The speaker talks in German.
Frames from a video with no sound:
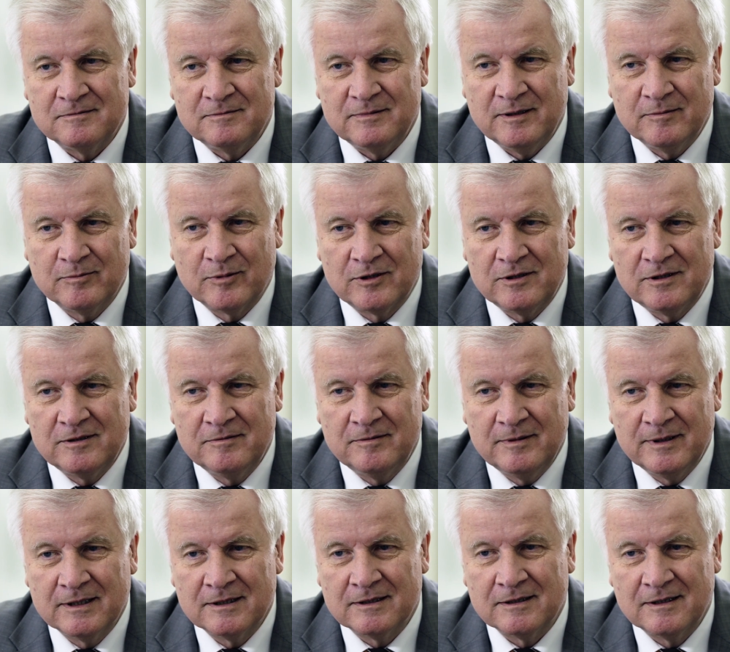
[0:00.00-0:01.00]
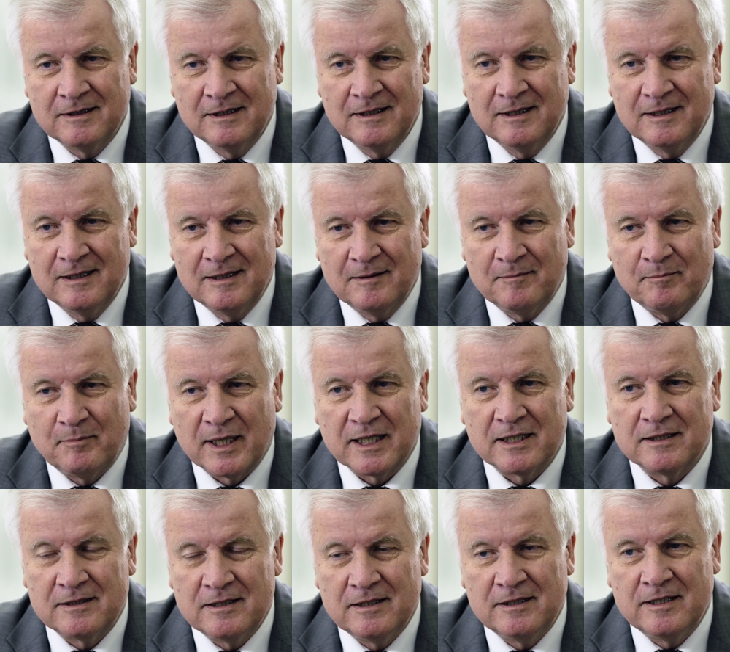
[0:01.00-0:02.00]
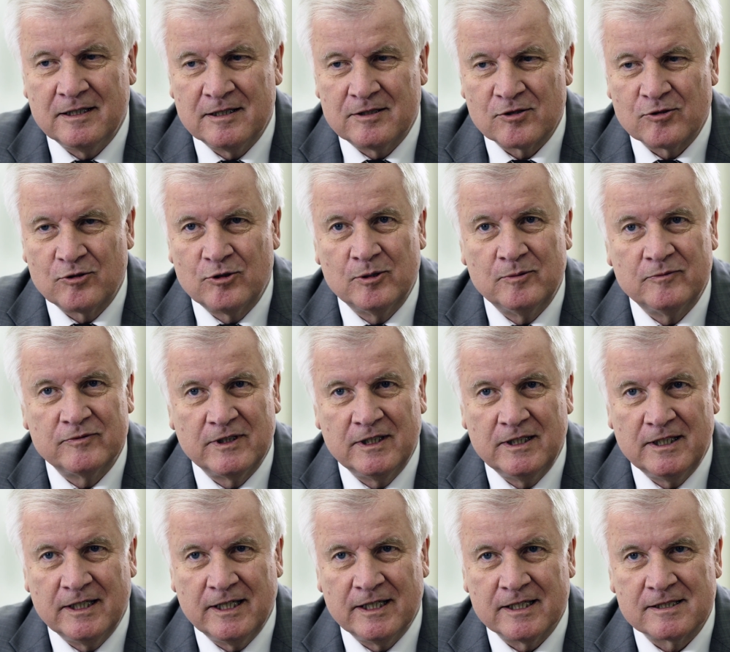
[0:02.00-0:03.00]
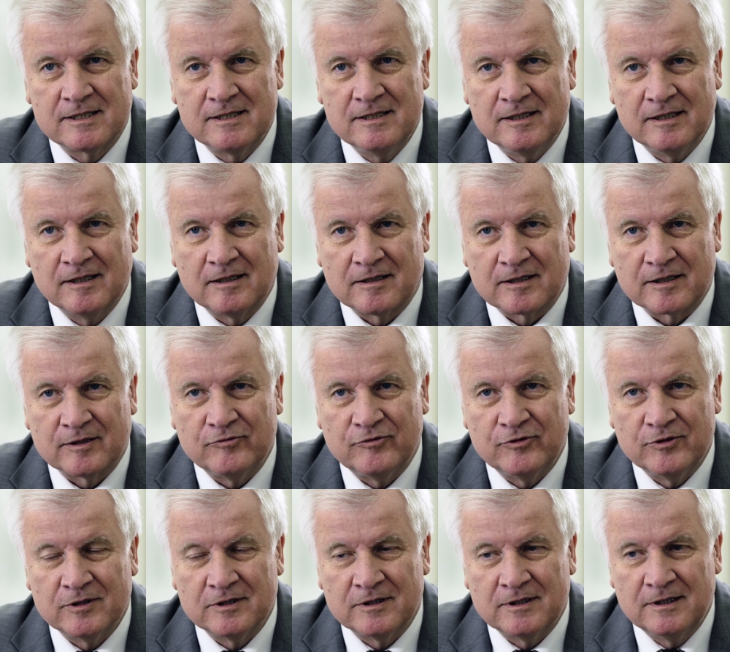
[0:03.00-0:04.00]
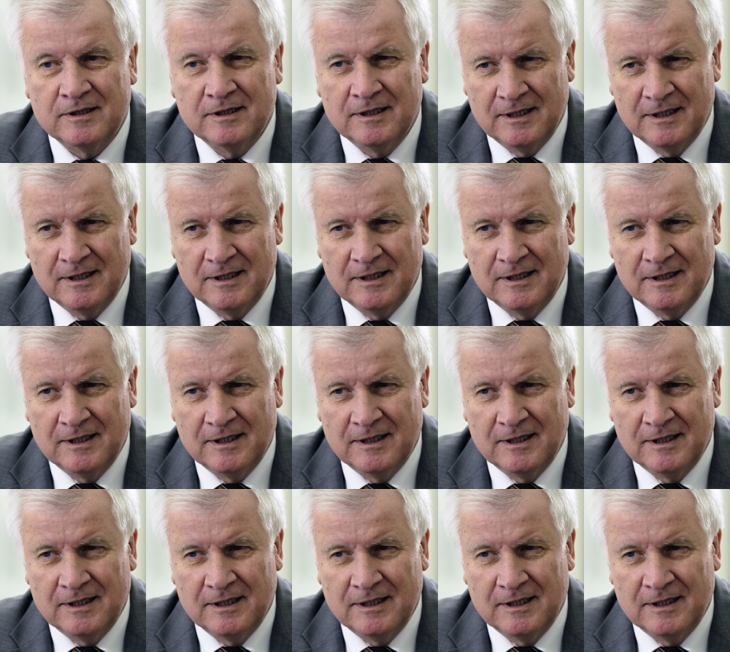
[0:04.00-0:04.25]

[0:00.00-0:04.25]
Wie wollen wir Bayern in die Zukunft, in die nächsten Jahre führen.